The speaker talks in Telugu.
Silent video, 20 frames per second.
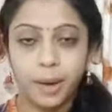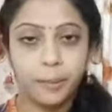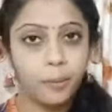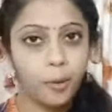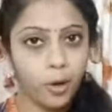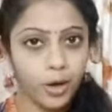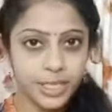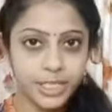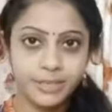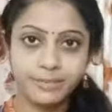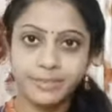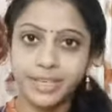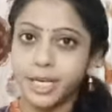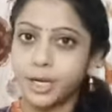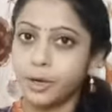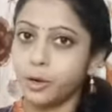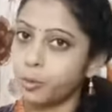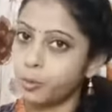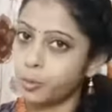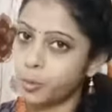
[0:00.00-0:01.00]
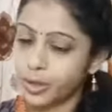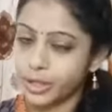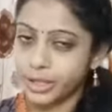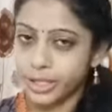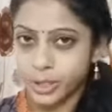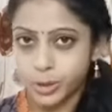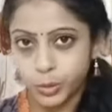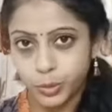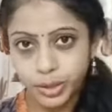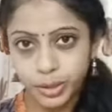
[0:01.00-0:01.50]
ఆ బాక్స్ వేరే రూమ్లోకి
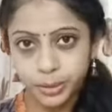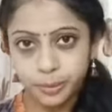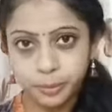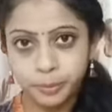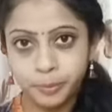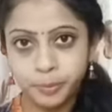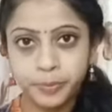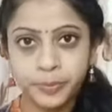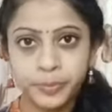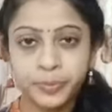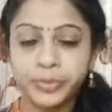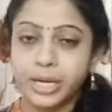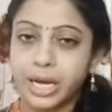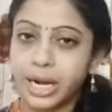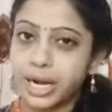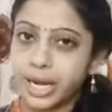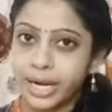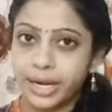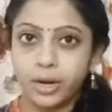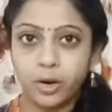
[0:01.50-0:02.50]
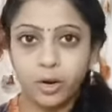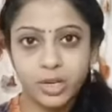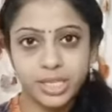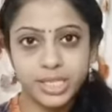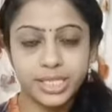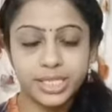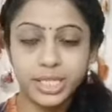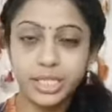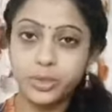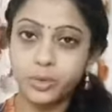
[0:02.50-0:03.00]
తెచ్చుకుని లైట్ ఆన్
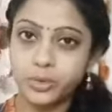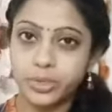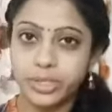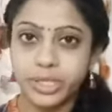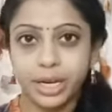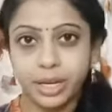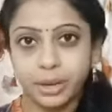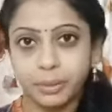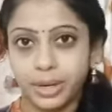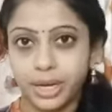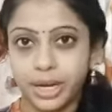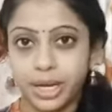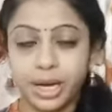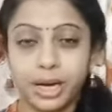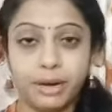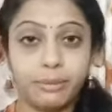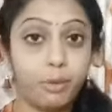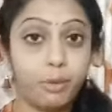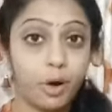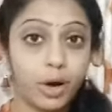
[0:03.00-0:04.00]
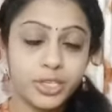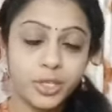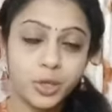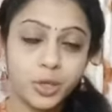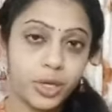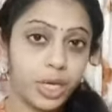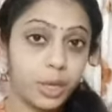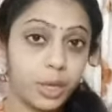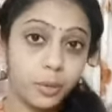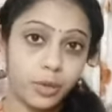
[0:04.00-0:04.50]
చేసి చూస్తాడనమాట ఆ బాక్స్లో
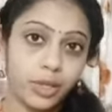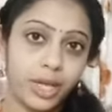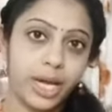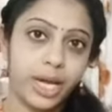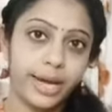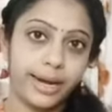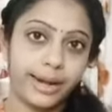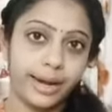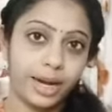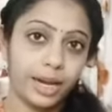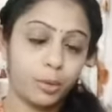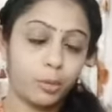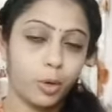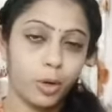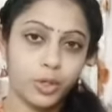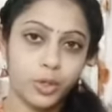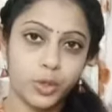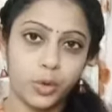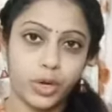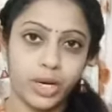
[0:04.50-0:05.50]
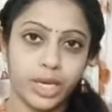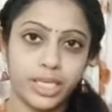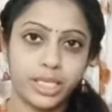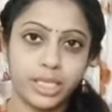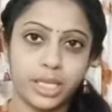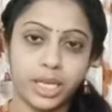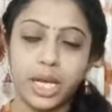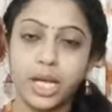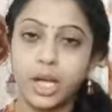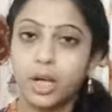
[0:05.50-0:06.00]
ఏముంది ఆ రెడ్ కలర్ బాక్స్లో అనేసి
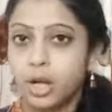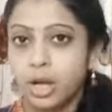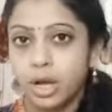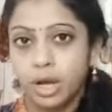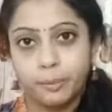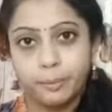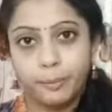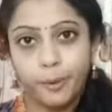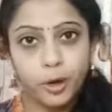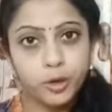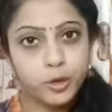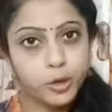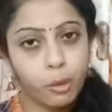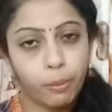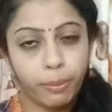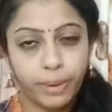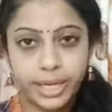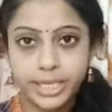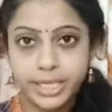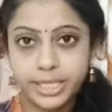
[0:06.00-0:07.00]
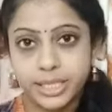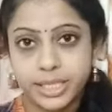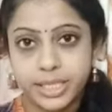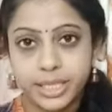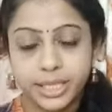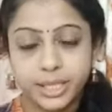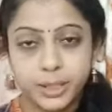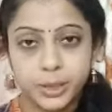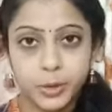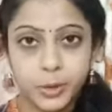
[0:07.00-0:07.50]
బాక్స్ ఓపెన్ చేసి
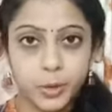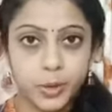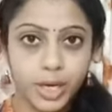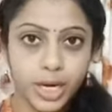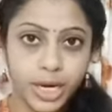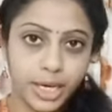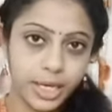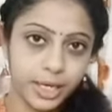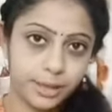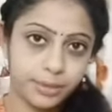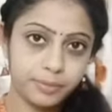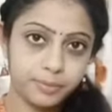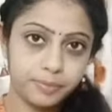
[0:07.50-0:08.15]
చూడగానే